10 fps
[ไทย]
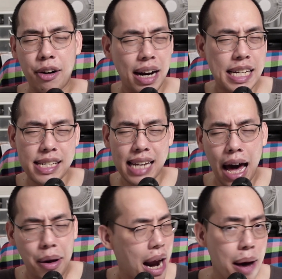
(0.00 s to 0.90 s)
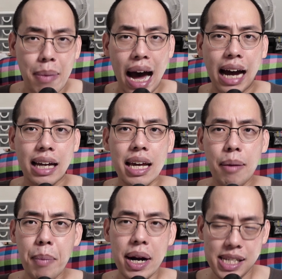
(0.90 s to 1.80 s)
นไร้สาระมาก
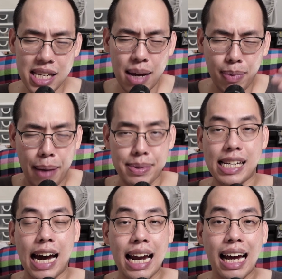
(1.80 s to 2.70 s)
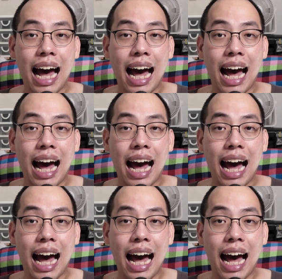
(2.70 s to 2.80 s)
เมื่อเทียบกับสถาน